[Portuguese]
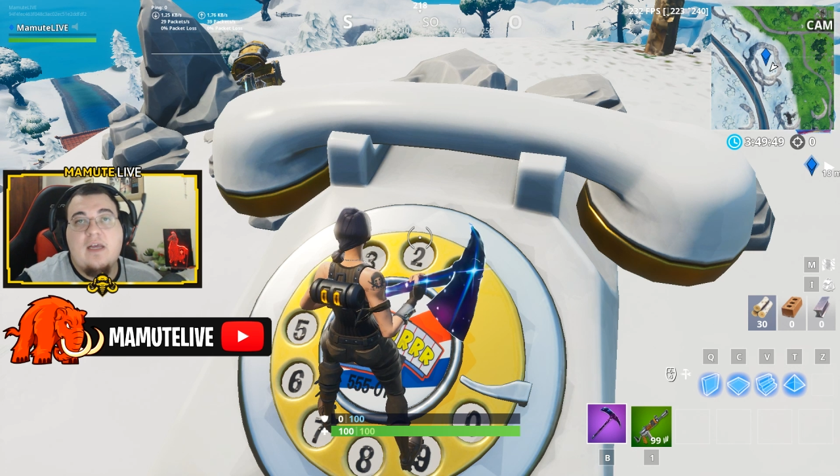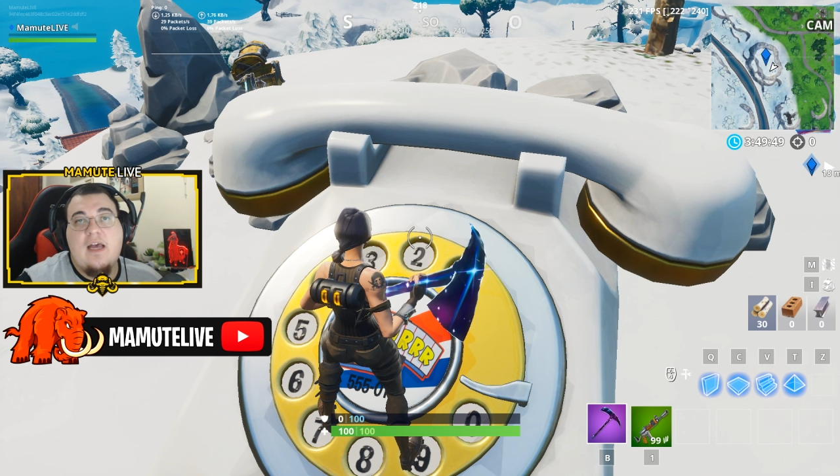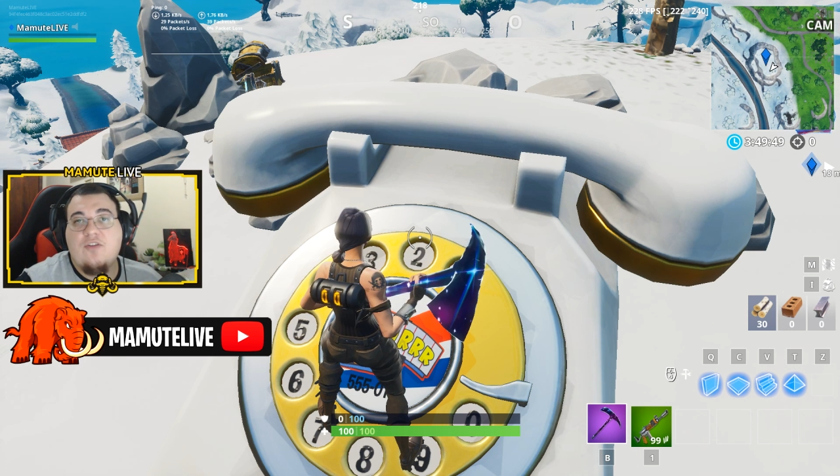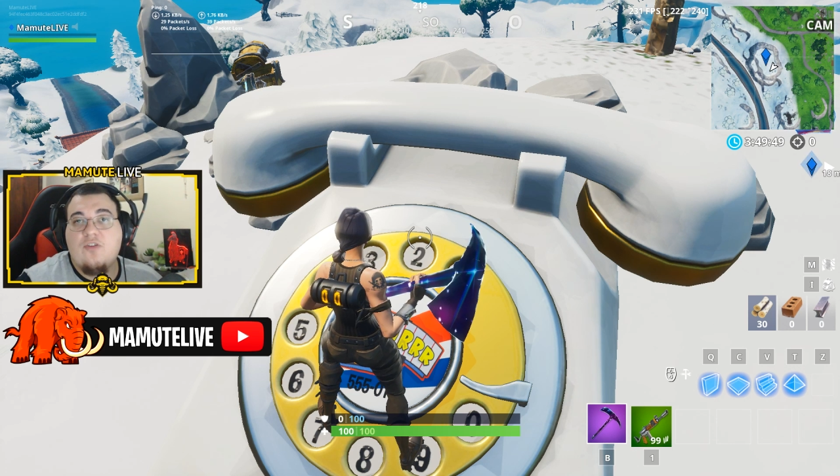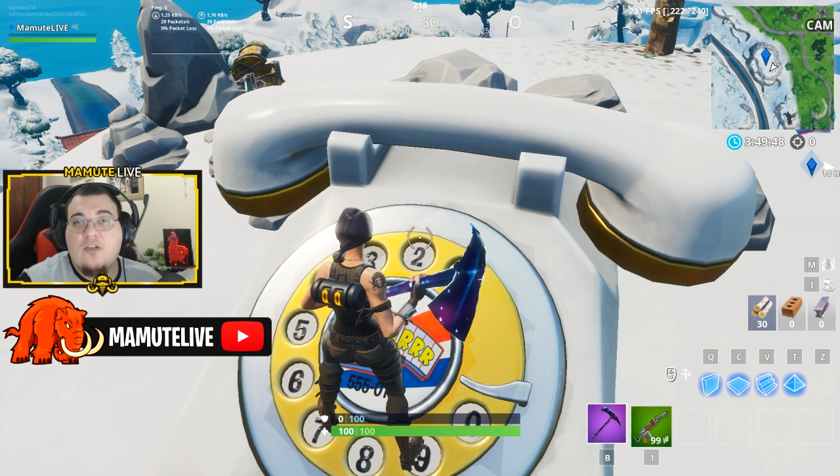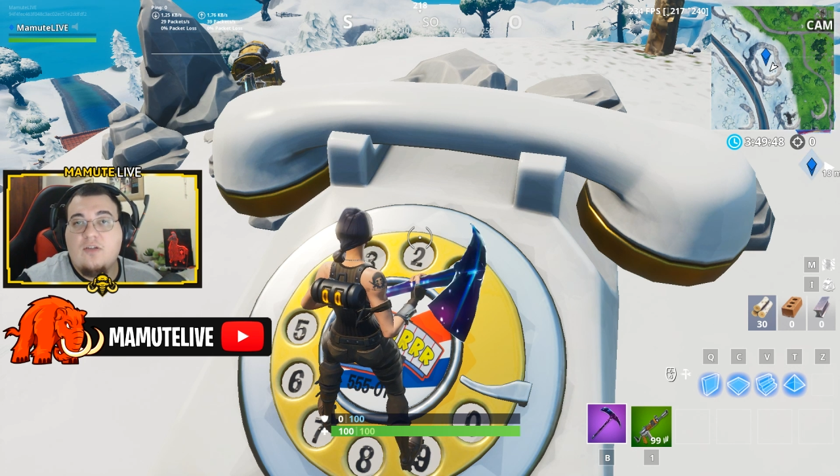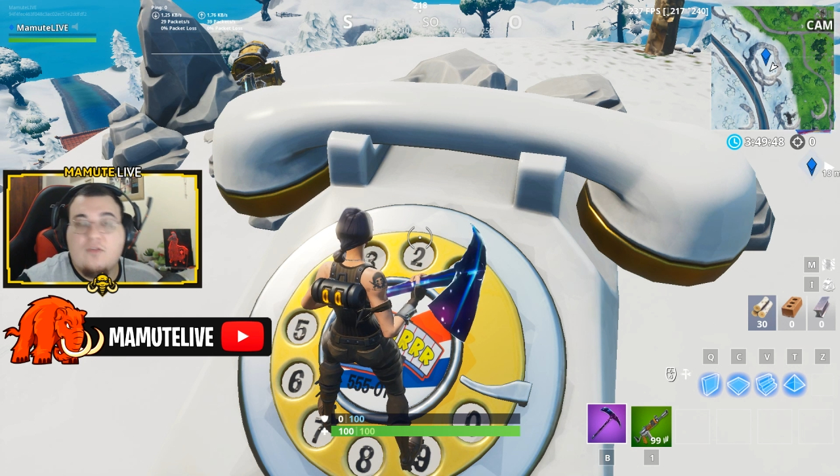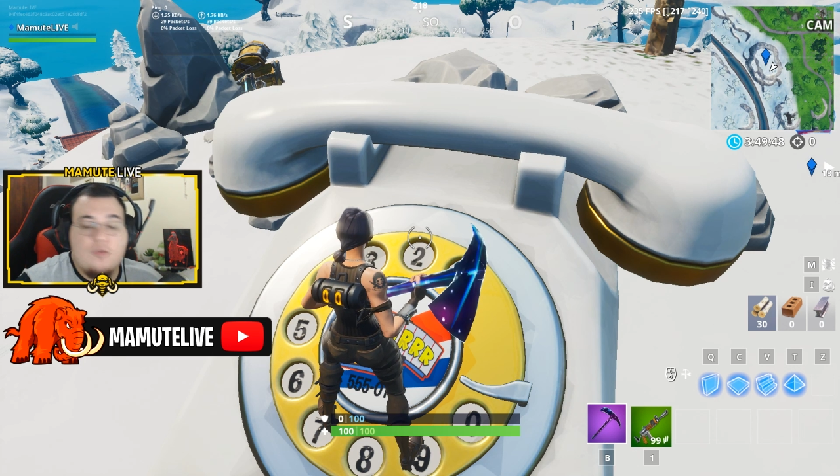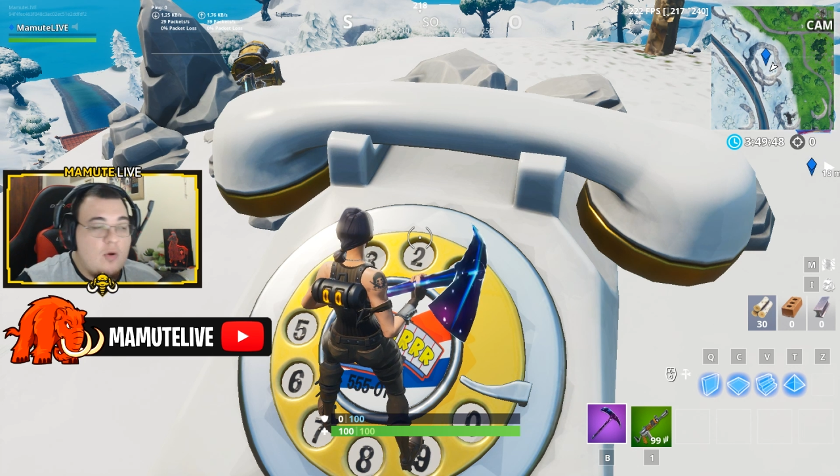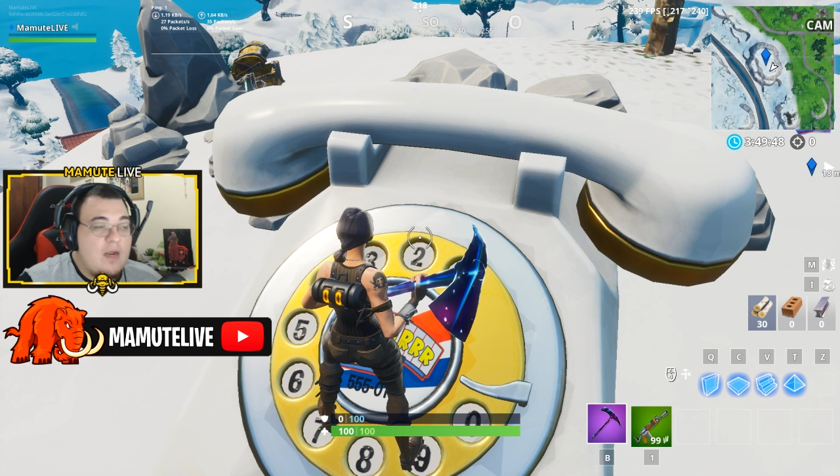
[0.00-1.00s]
é só
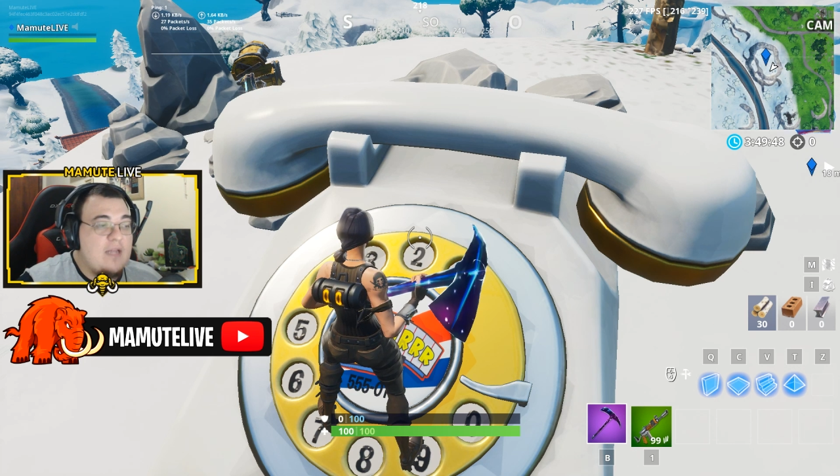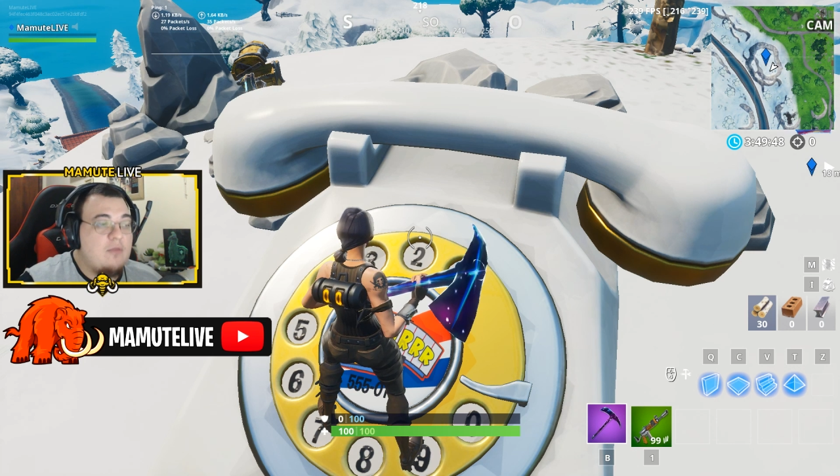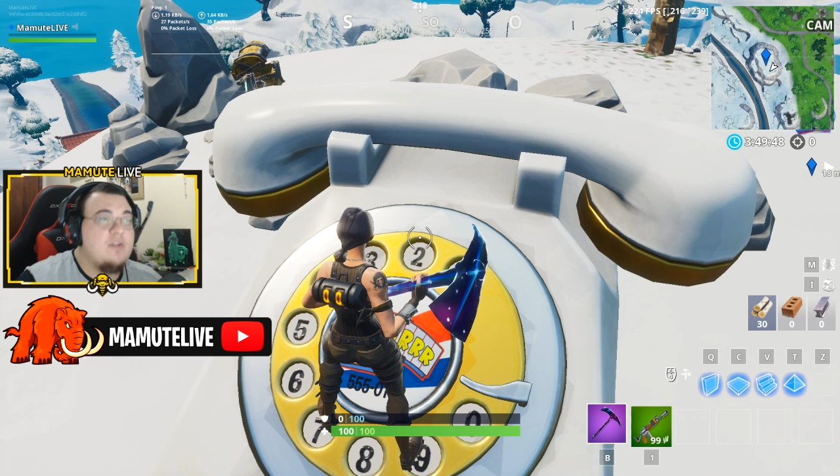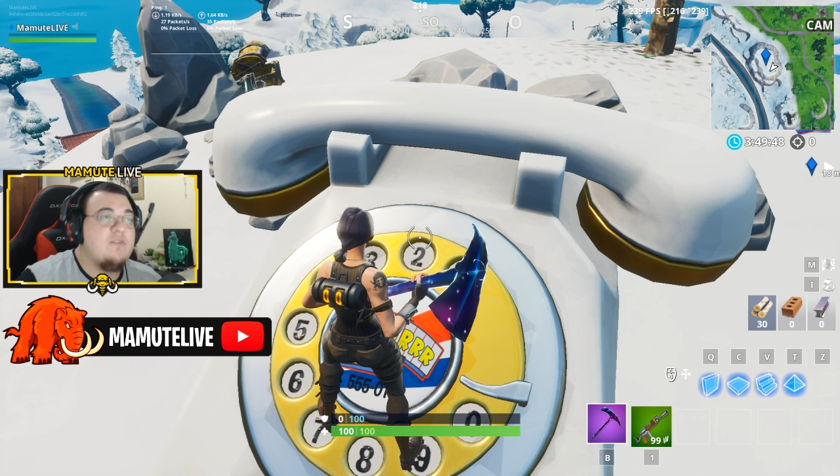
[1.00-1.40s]
tocar duas